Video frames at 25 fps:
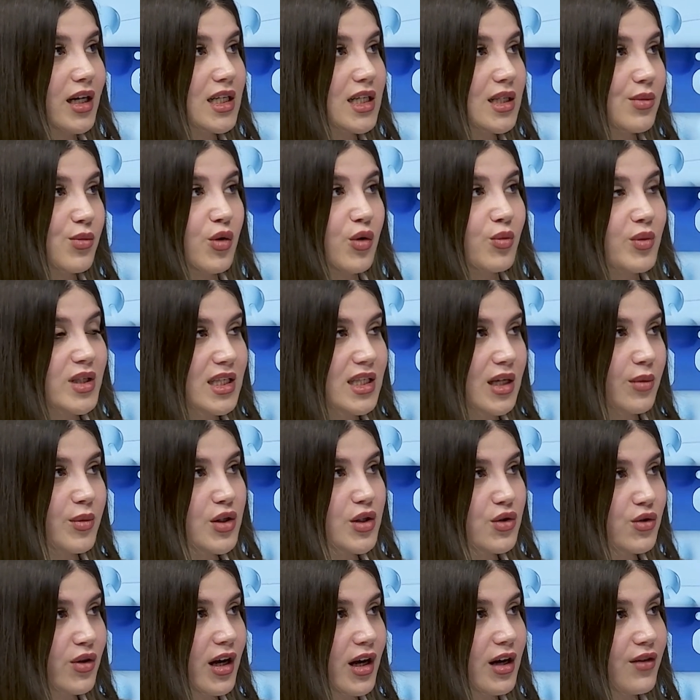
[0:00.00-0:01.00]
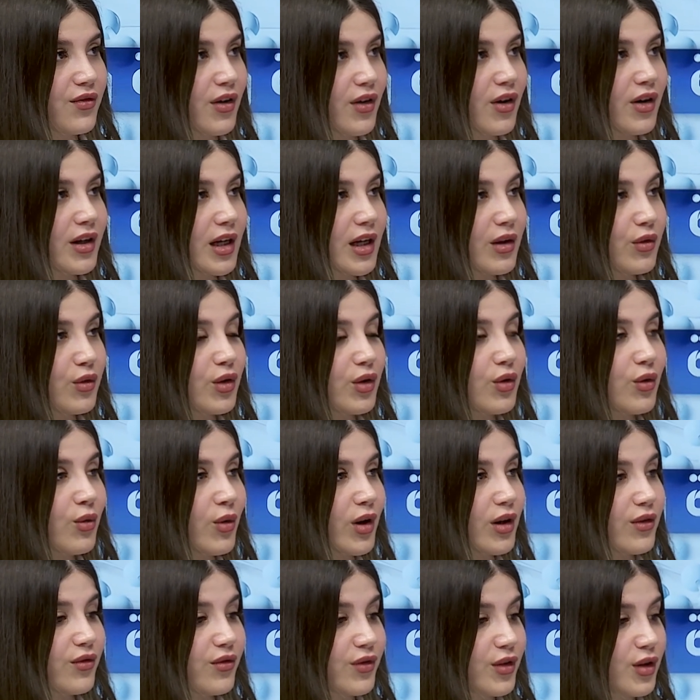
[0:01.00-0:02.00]
اسمه بنسميه السكر الفواكه واللي هو
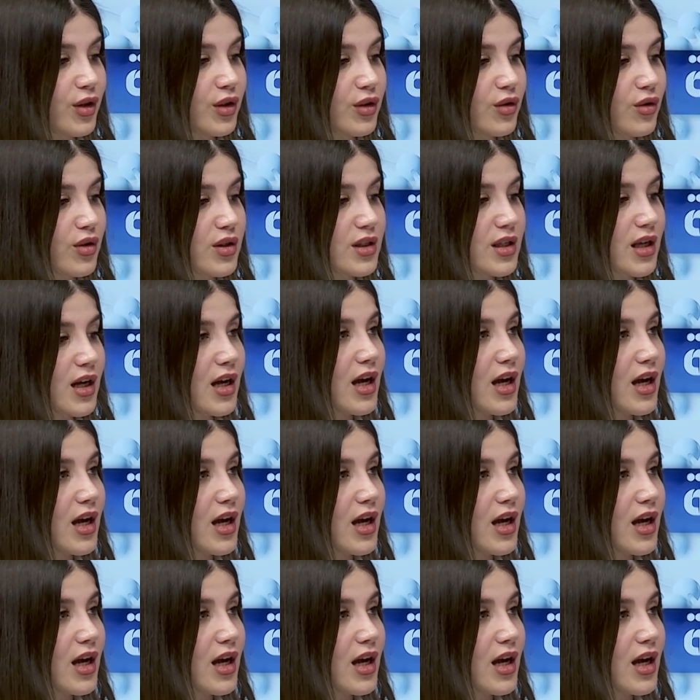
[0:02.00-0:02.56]
الفركتوز